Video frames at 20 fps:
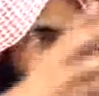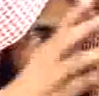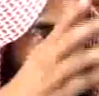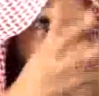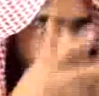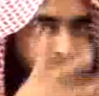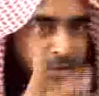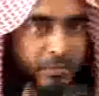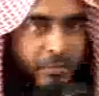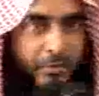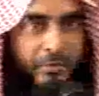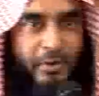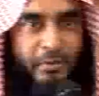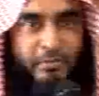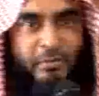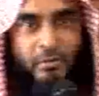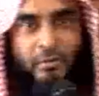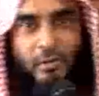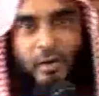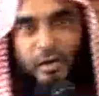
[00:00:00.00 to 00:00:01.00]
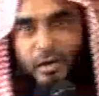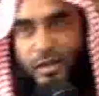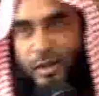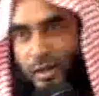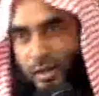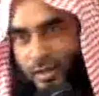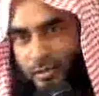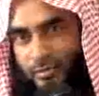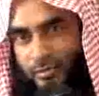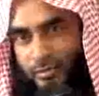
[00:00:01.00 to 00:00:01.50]
নিয়ে নেন আপনি পড়বেন আপনি কোরআন
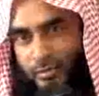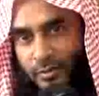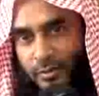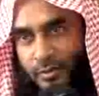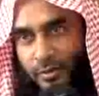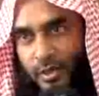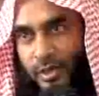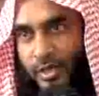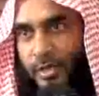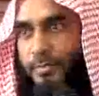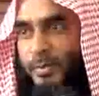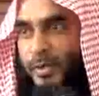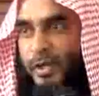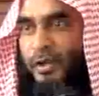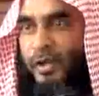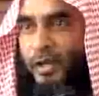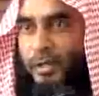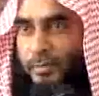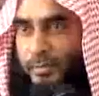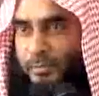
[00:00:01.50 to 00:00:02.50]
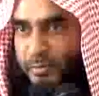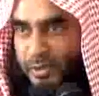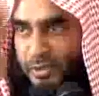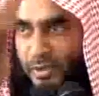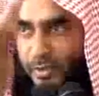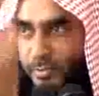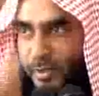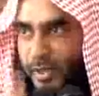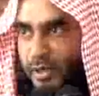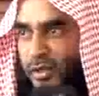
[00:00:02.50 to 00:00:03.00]
নিয়ে নেন আরে পানি লাগবে আপনি
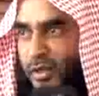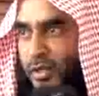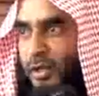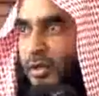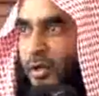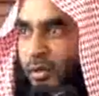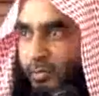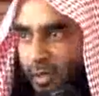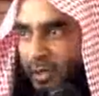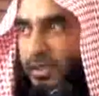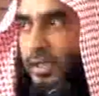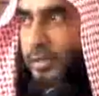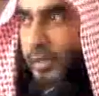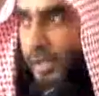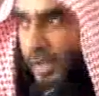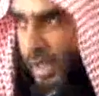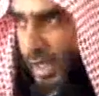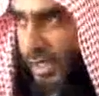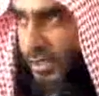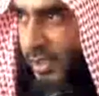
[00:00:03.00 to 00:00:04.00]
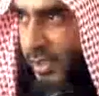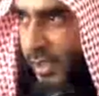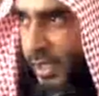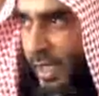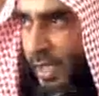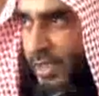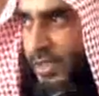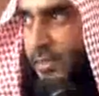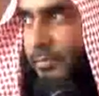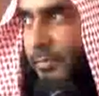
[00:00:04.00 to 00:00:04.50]
যে পানি নিয়ে নয় হয় বাসা থেকে নিয়ে আসেন
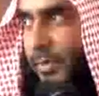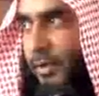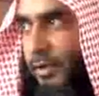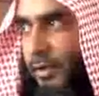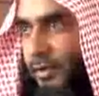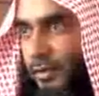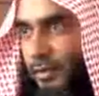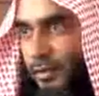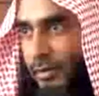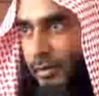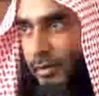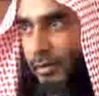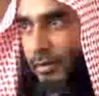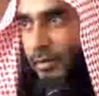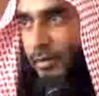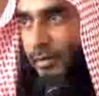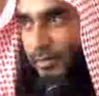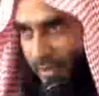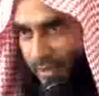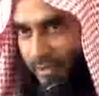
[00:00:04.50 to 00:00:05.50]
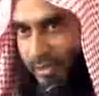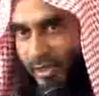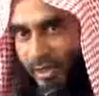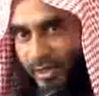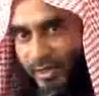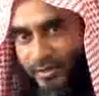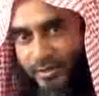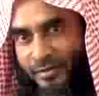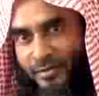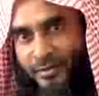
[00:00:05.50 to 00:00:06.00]
খেয়ে আসেন পানি ঠিক
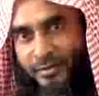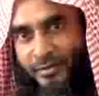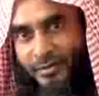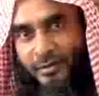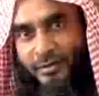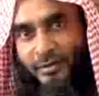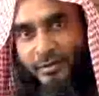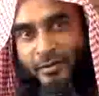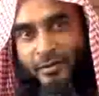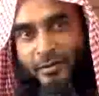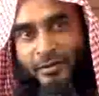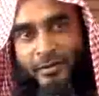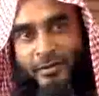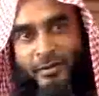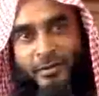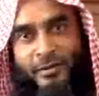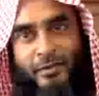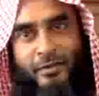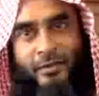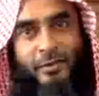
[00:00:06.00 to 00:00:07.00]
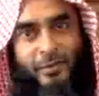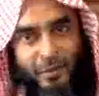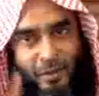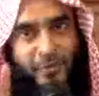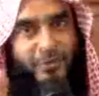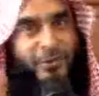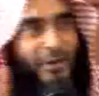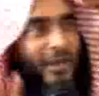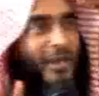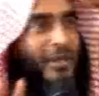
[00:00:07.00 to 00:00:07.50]
কিনা
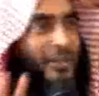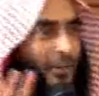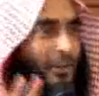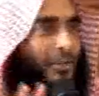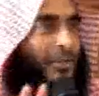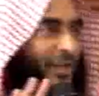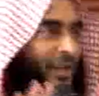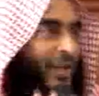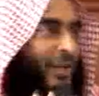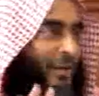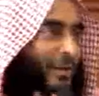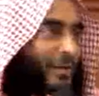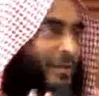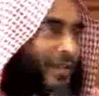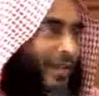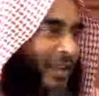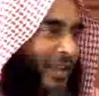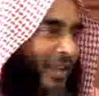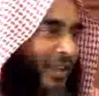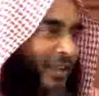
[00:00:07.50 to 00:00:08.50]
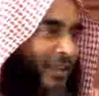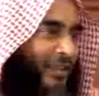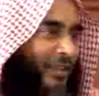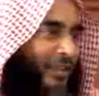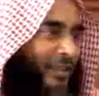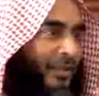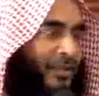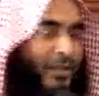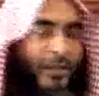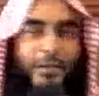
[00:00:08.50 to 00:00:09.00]
নফল কাজ করছে না করছে না
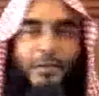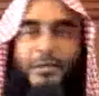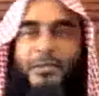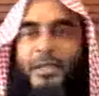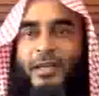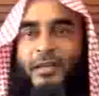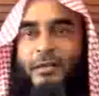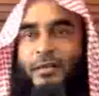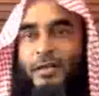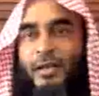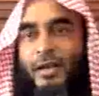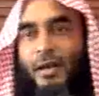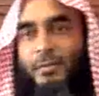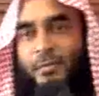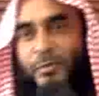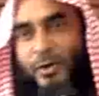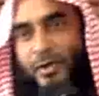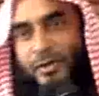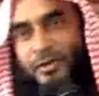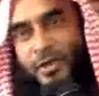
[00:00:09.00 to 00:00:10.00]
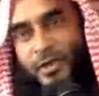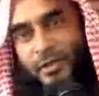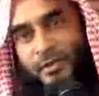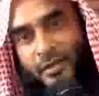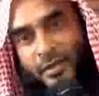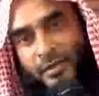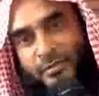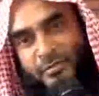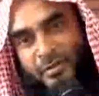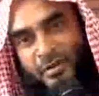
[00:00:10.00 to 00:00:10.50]
ওদের কাপড়ের দিকে
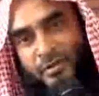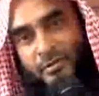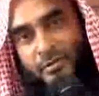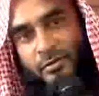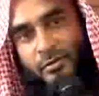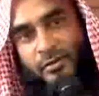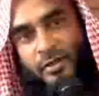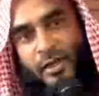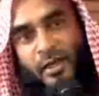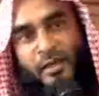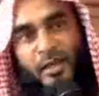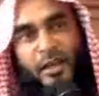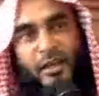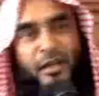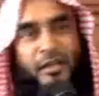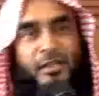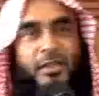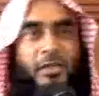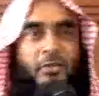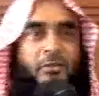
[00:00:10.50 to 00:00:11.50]
দেখবেন টাকনার নিচে